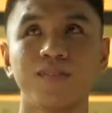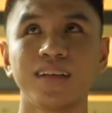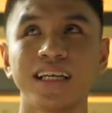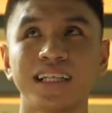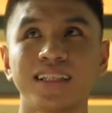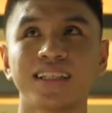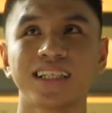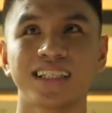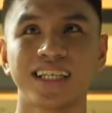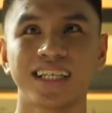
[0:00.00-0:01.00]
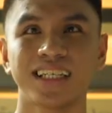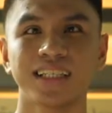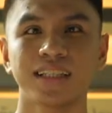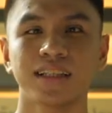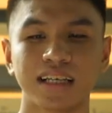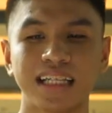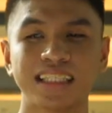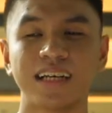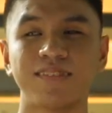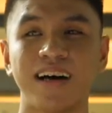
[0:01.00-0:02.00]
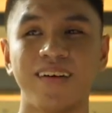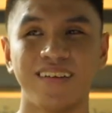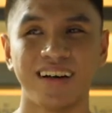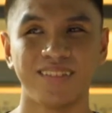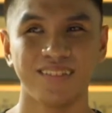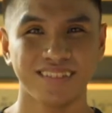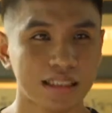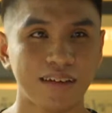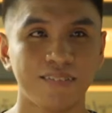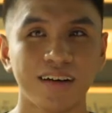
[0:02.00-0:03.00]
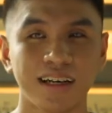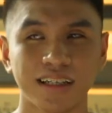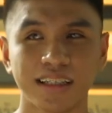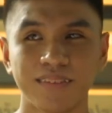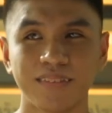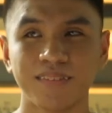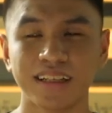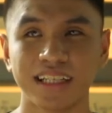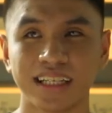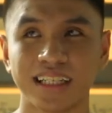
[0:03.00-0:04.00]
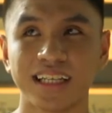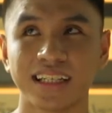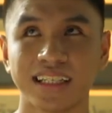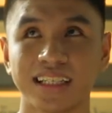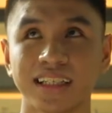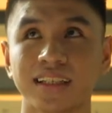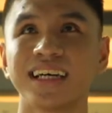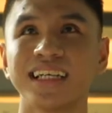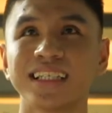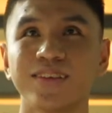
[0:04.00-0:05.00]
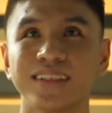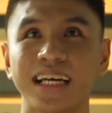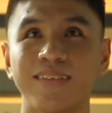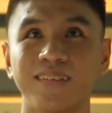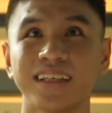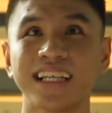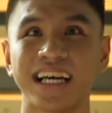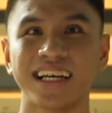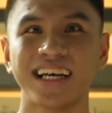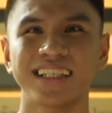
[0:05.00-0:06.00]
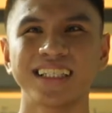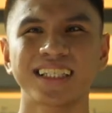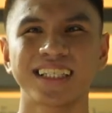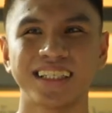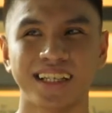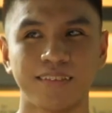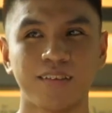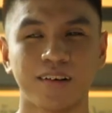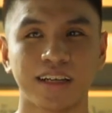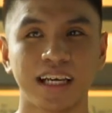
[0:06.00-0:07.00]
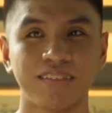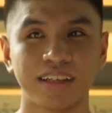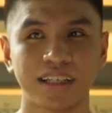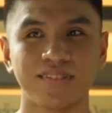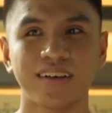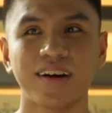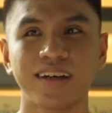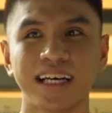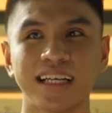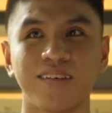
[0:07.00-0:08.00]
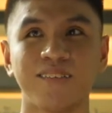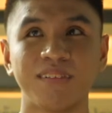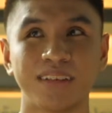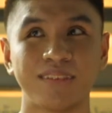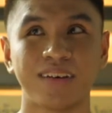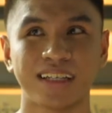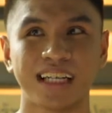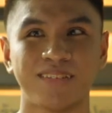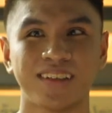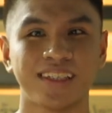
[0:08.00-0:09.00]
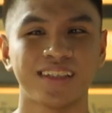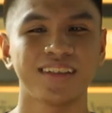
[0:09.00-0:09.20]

มเรียนจะใช้การจำเอาครับจำว่าเนี่ยมันเป็นอย่างนี้อย่างนี้ คือส่วนใหญ่ผมจะแตะแค่ทฤษฎีครับของเคมีไม่ค่อยได้ลงมือปฏิบัติแลบเลย